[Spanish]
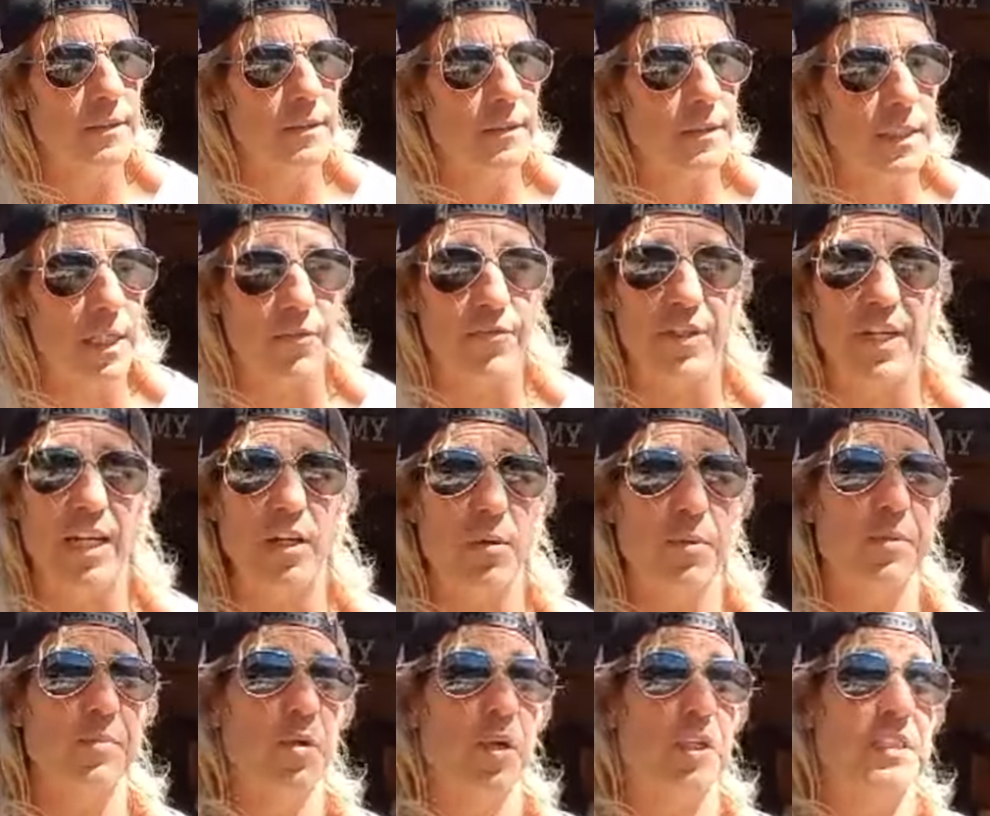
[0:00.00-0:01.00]
que al final es lo
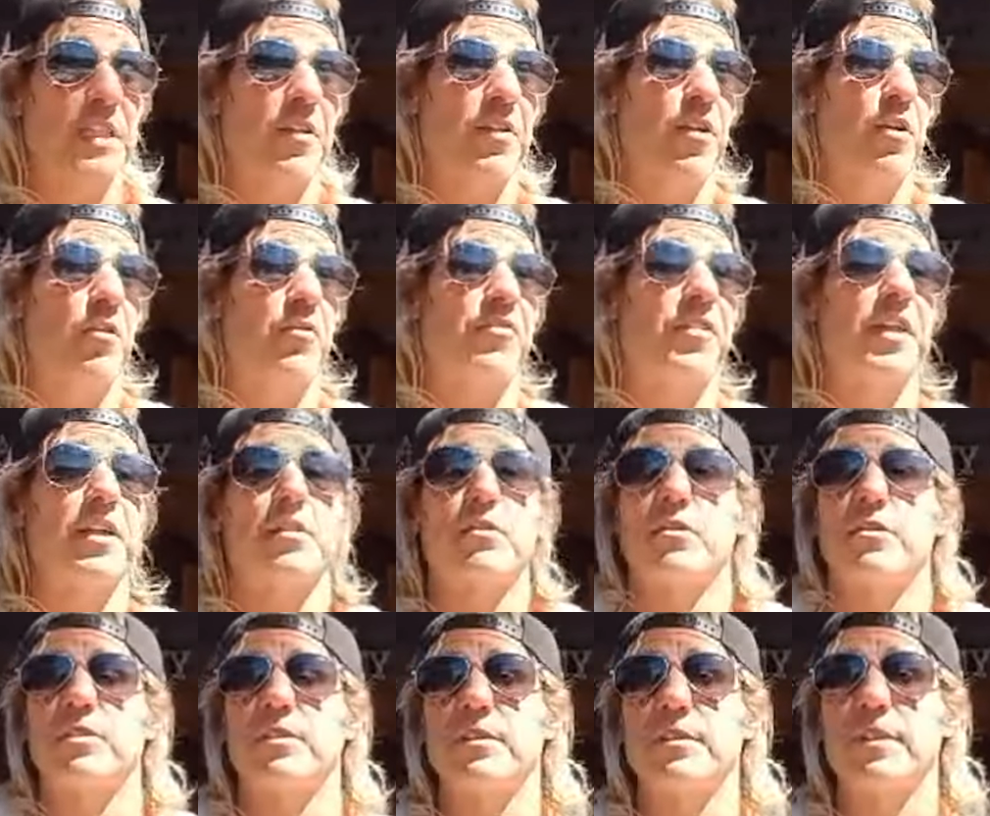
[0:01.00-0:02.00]
mismo que se hace en los
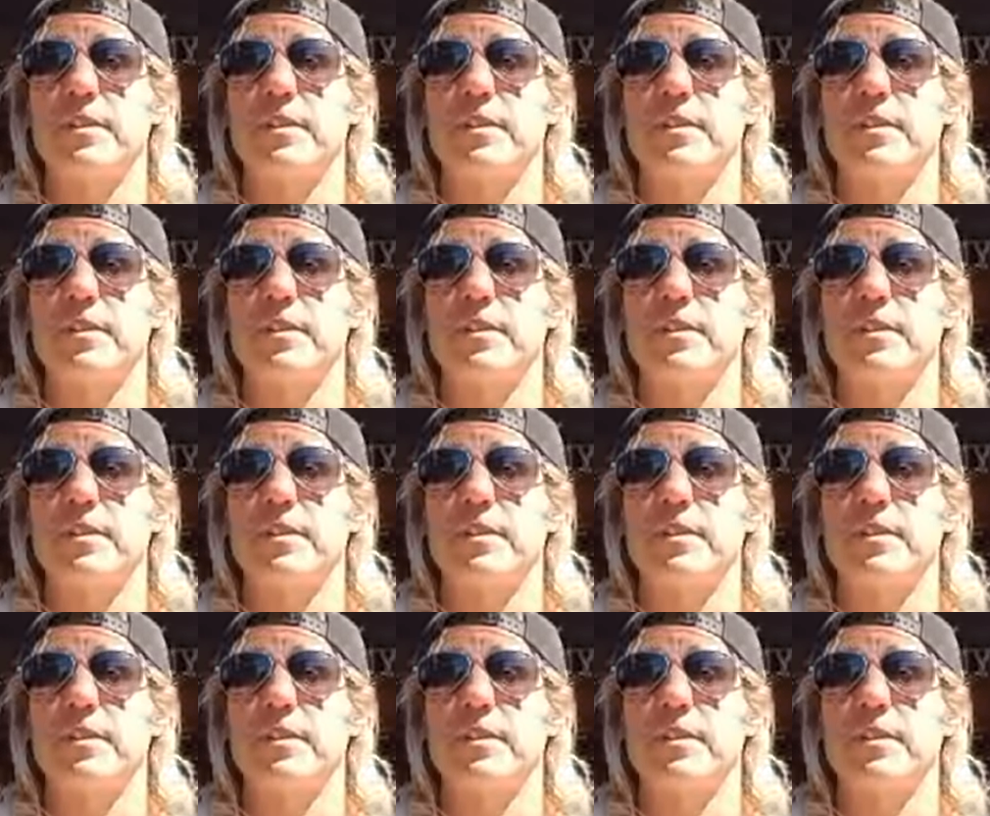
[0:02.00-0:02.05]
circos